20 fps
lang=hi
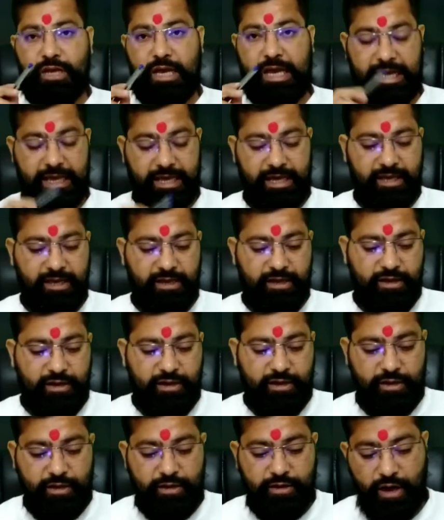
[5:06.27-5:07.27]
है
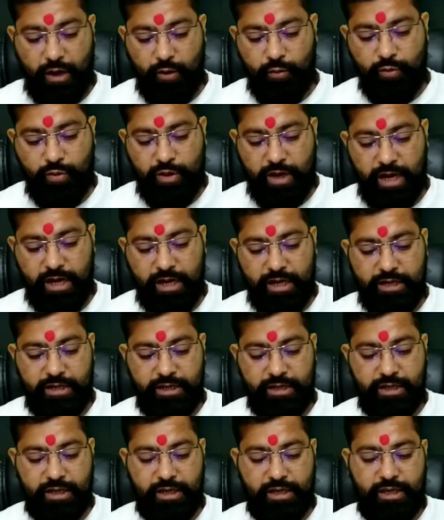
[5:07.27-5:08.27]
राहु का
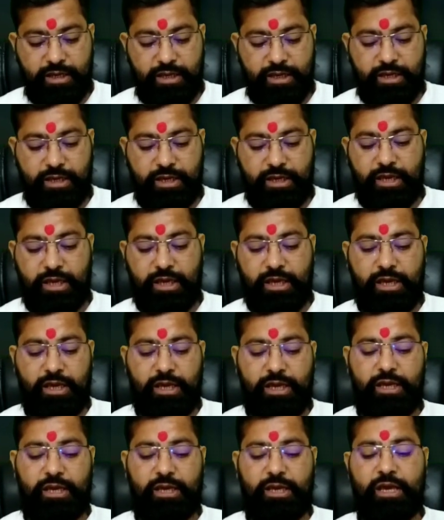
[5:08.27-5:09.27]
कि